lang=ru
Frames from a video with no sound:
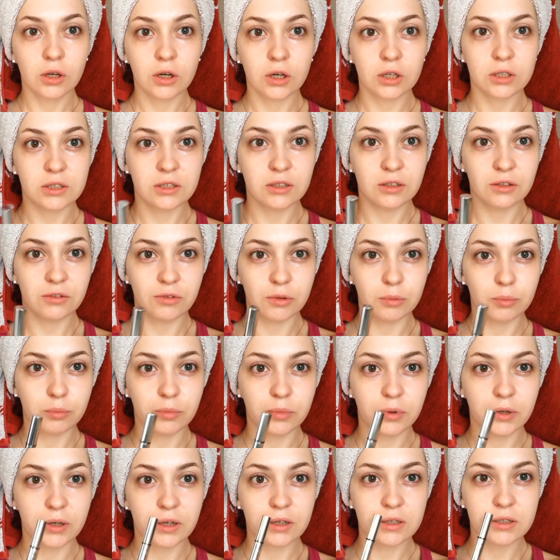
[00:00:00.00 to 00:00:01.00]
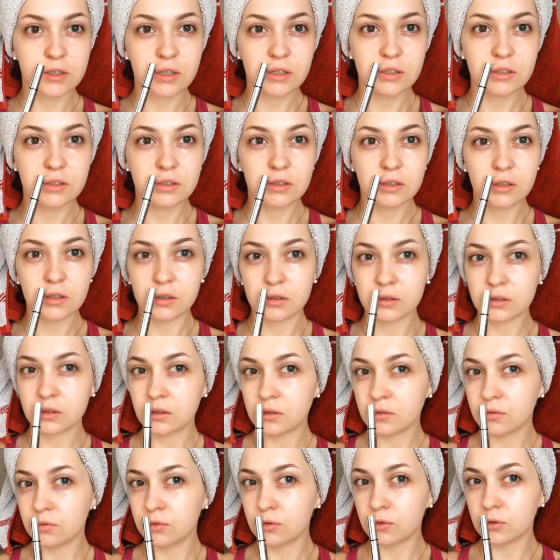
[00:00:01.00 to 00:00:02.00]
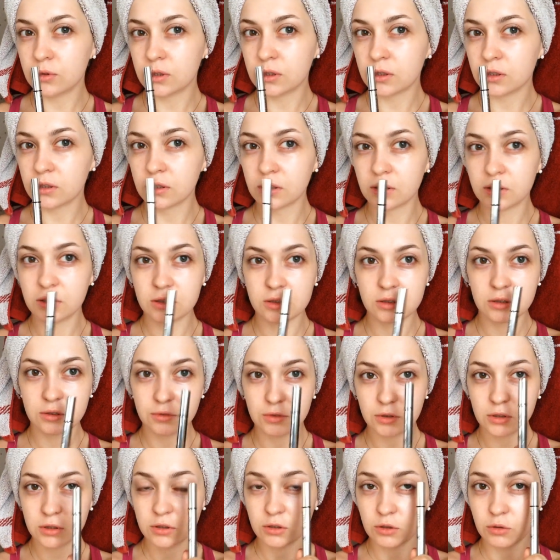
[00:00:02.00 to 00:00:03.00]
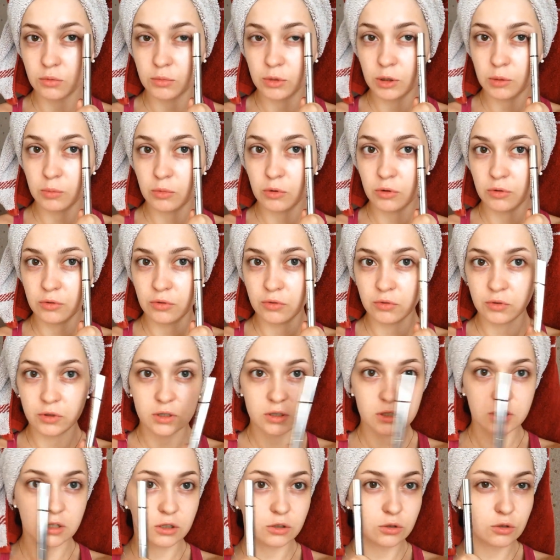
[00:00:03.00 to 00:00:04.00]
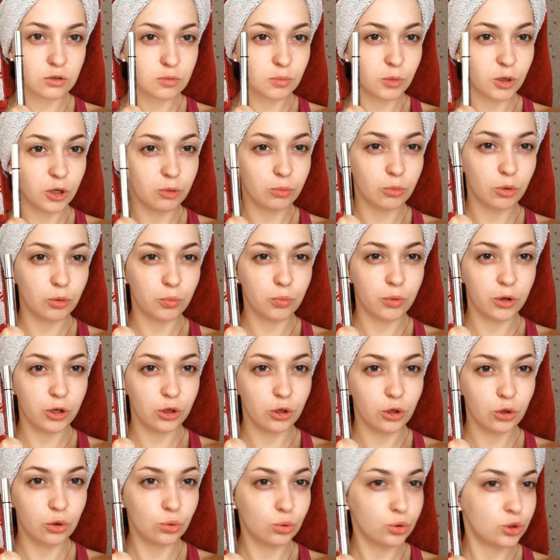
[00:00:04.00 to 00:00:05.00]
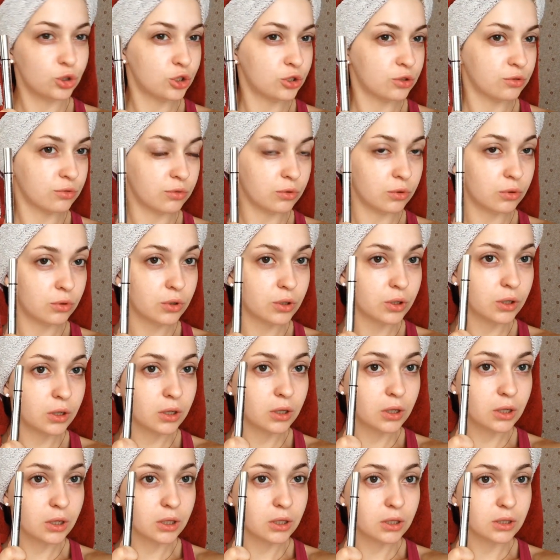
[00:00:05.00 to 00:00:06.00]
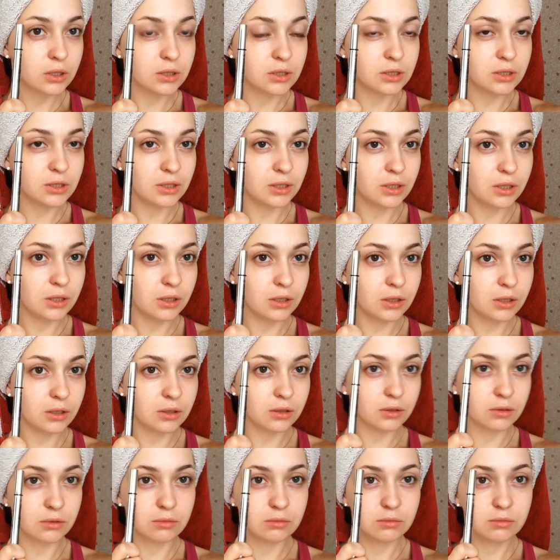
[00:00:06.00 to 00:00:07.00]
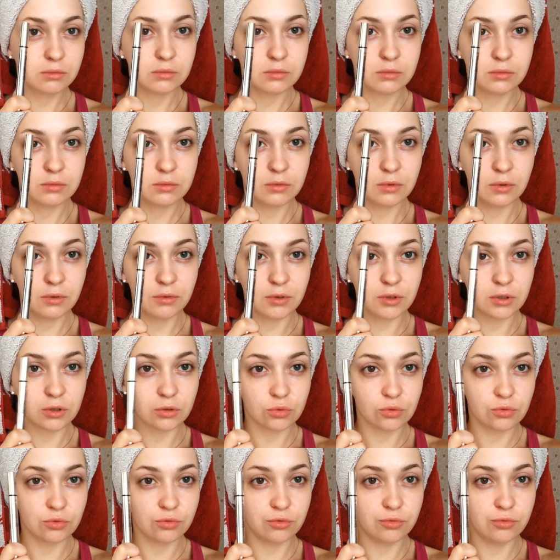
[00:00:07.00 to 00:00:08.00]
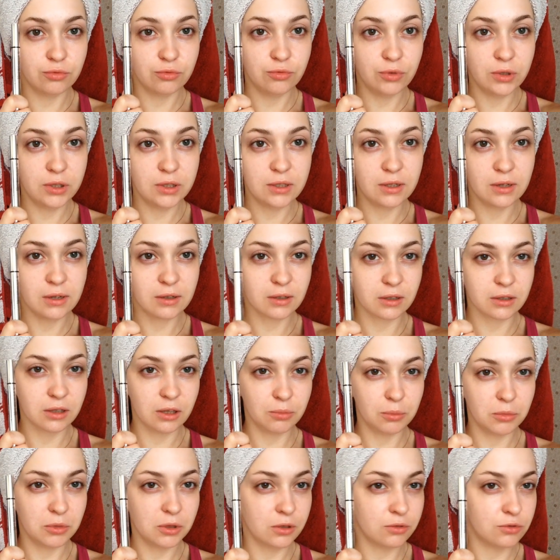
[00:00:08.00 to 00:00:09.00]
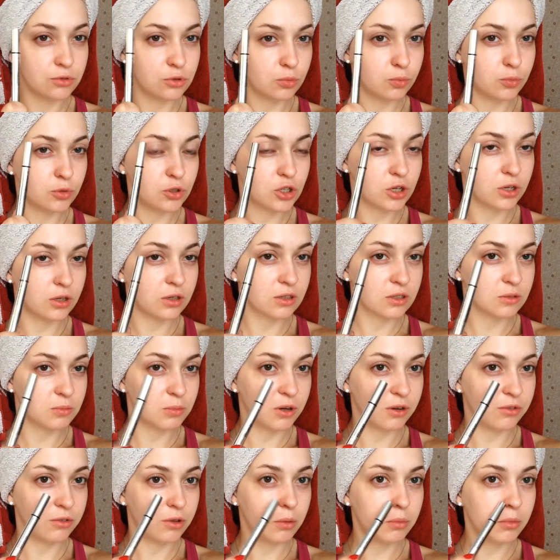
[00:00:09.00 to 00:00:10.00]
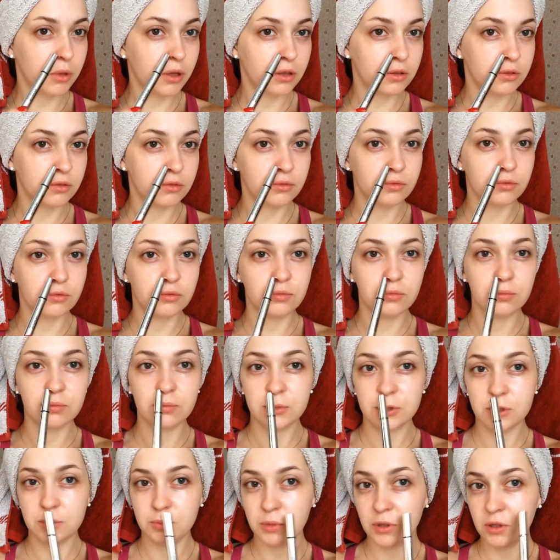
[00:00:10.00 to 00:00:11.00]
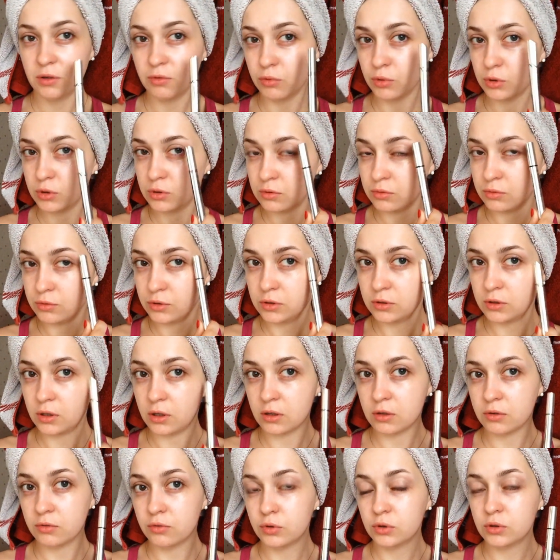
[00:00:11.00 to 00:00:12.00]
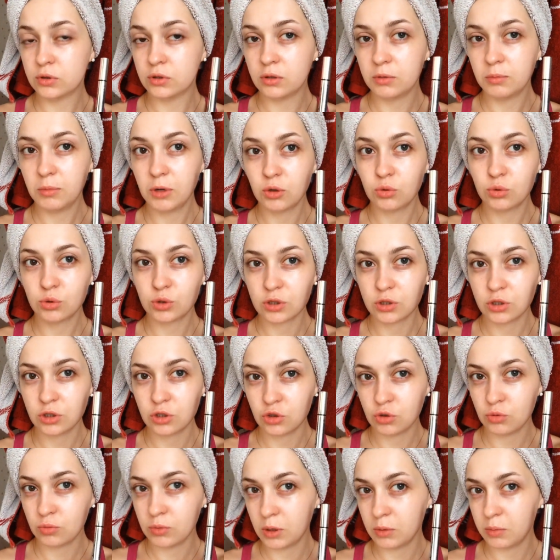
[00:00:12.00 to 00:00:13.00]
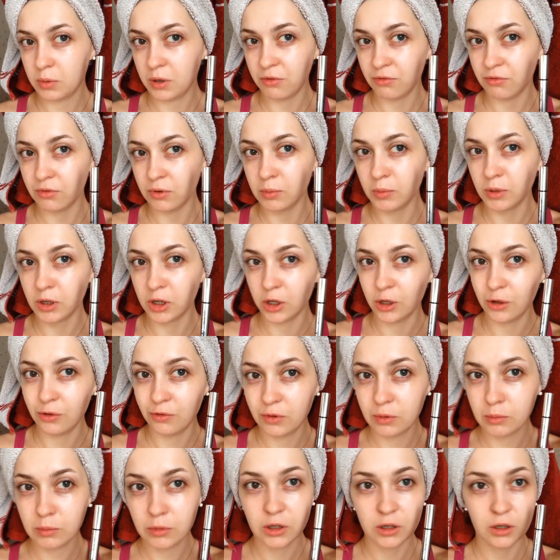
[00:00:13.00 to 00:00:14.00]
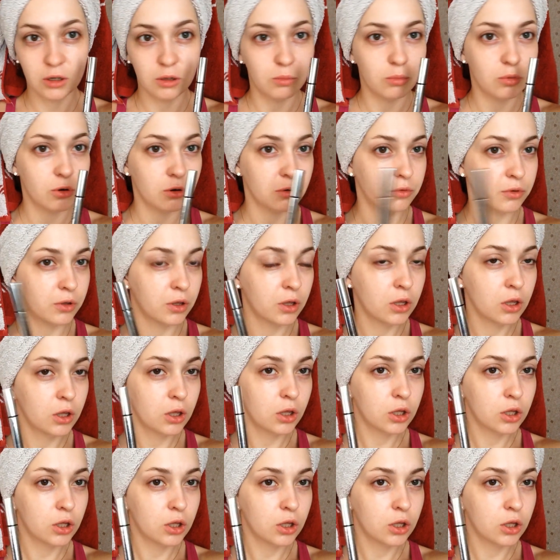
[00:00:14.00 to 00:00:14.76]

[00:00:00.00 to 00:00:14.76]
Хотела вам показать, как вот от этой сыворотки у меня брови выросли. Кто смотрел мой предыдущий влог, те, наверное, видели, как там было все печально с бровями. А теперь вот, вот так вот. Не могу сказать, что меня прям вымахали-вымахали брови,